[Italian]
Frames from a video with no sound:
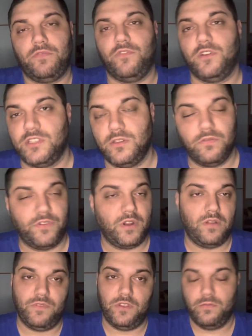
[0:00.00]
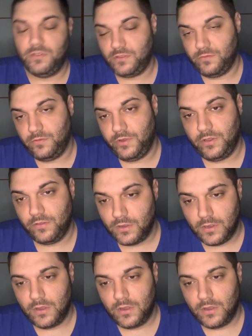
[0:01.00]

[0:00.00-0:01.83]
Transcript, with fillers: forza devo fare il video in questo momento